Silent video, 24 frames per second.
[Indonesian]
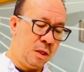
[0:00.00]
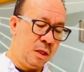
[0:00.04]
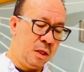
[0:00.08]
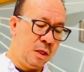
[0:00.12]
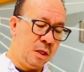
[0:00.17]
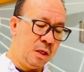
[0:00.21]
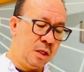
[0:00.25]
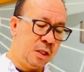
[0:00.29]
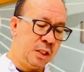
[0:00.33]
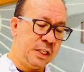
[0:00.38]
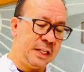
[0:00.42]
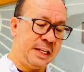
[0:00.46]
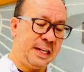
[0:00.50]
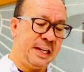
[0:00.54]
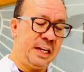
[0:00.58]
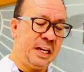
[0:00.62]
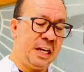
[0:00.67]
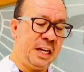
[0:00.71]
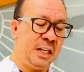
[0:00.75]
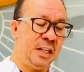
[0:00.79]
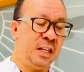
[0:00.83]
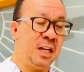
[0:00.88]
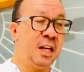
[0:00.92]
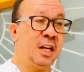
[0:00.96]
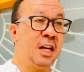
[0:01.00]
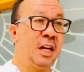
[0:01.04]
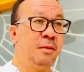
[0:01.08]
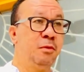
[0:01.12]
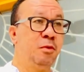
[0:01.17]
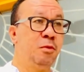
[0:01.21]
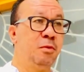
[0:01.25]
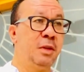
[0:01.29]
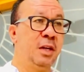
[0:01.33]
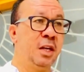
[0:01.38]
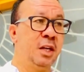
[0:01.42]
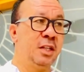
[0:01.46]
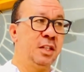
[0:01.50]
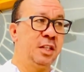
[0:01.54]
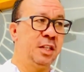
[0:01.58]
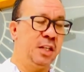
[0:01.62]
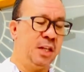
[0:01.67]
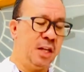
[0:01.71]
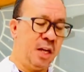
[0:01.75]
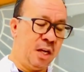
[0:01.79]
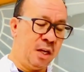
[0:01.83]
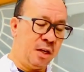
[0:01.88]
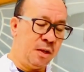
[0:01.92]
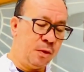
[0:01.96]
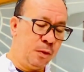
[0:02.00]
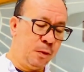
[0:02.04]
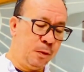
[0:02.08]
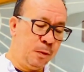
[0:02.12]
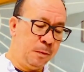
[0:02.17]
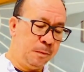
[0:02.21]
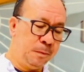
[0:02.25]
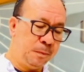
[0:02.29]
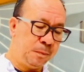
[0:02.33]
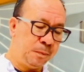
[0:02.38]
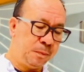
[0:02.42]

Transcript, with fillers: Sekiranya kamu mengasihi aku,